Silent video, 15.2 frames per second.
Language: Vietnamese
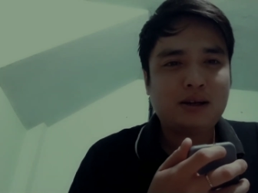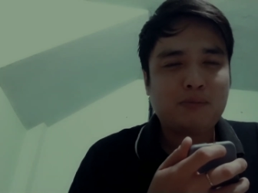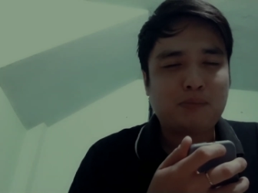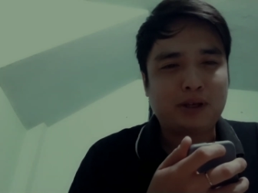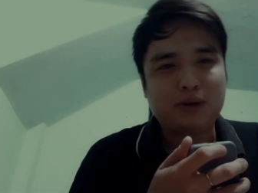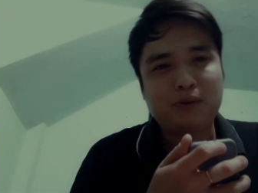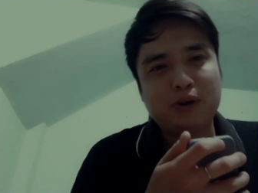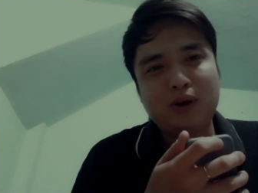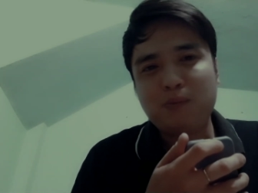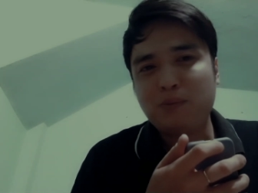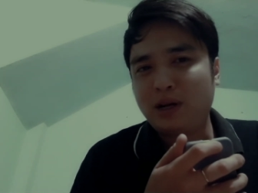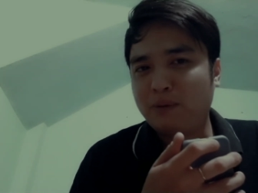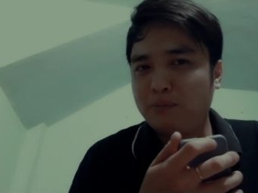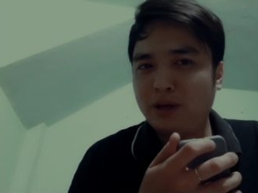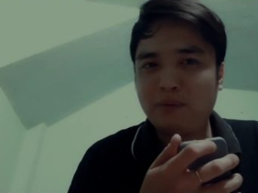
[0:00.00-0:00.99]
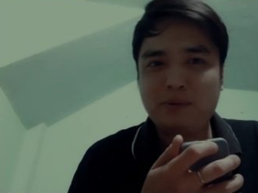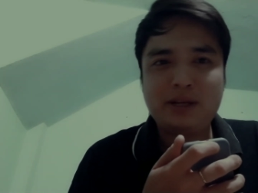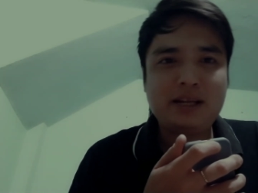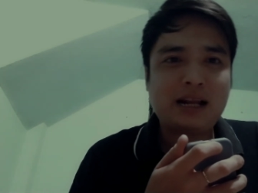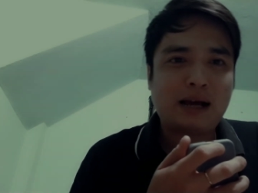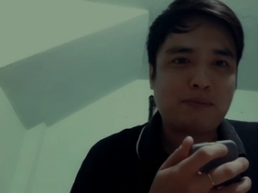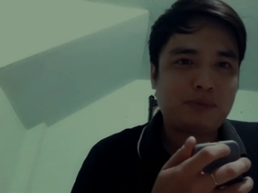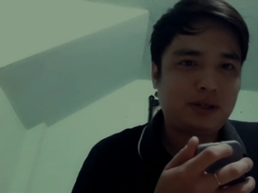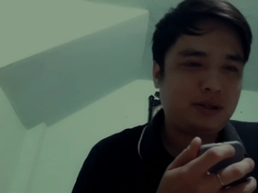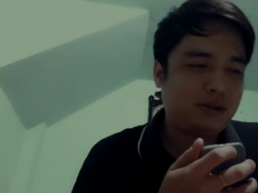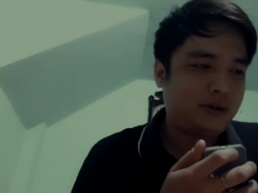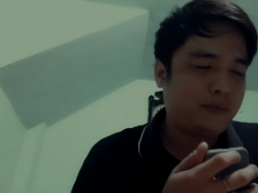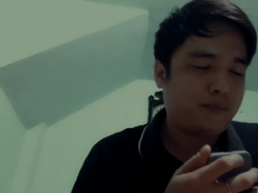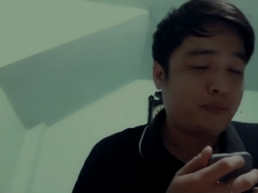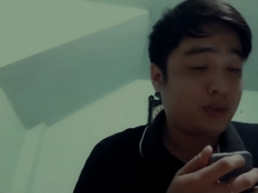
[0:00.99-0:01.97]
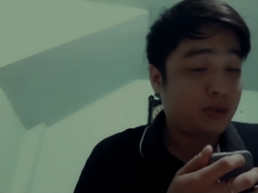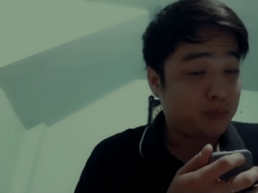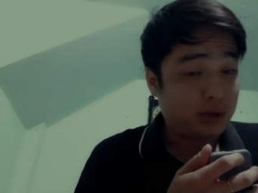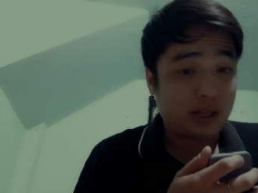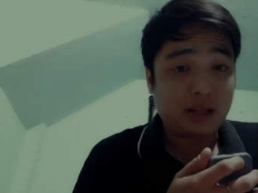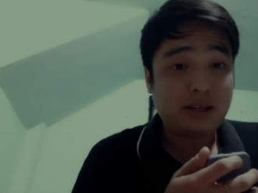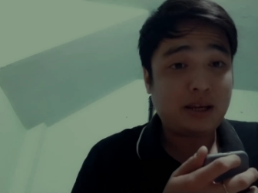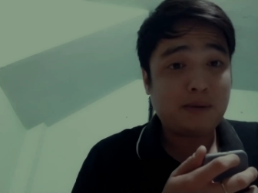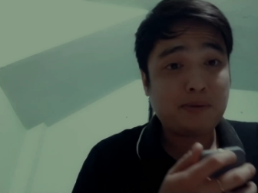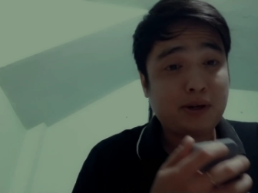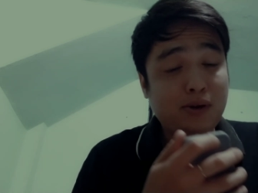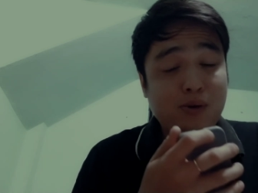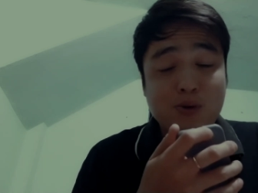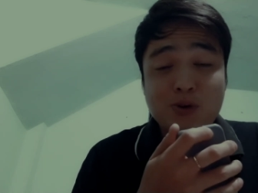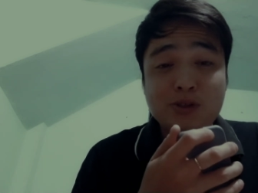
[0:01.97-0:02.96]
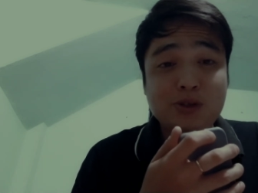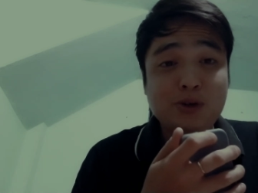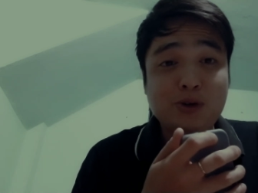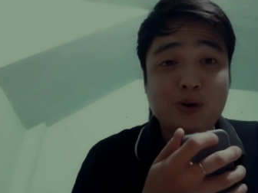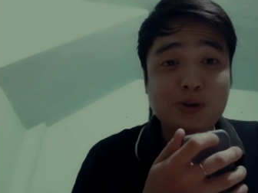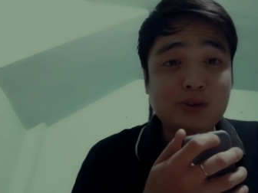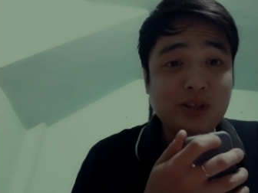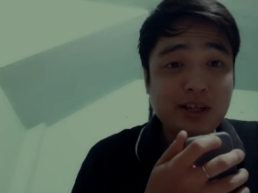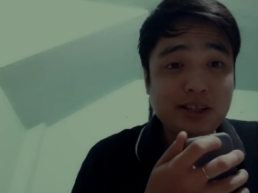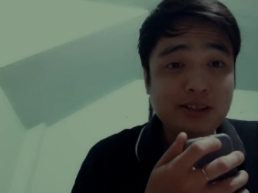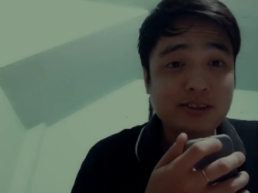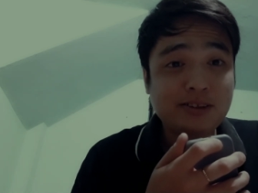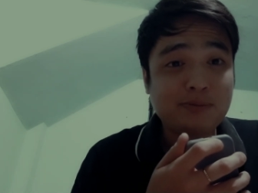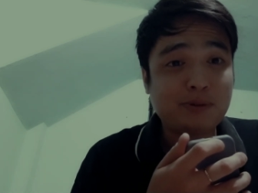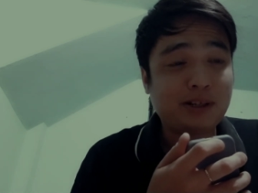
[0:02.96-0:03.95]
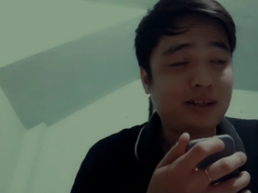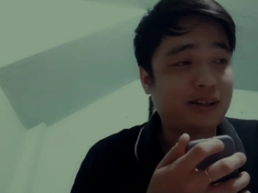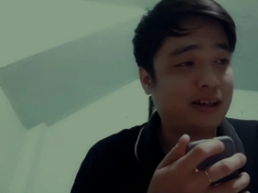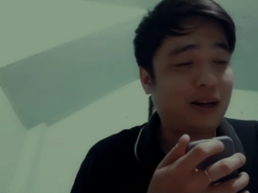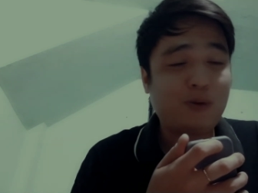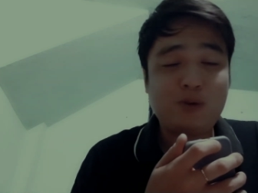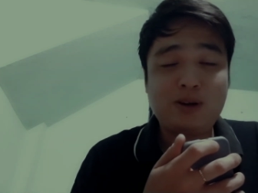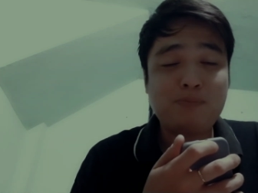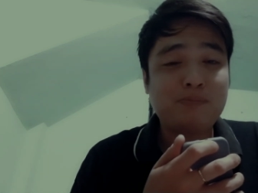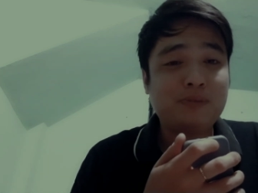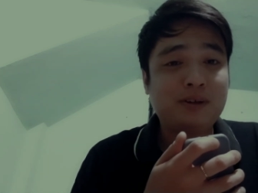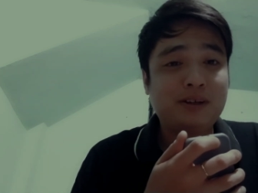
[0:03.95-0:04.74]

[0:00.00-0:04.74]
mà trong khi đó mày 5 giờ mày đi làm đi mày tỉnh dậy mày nói ủa sao còn tiếng nữa mà lâu lắm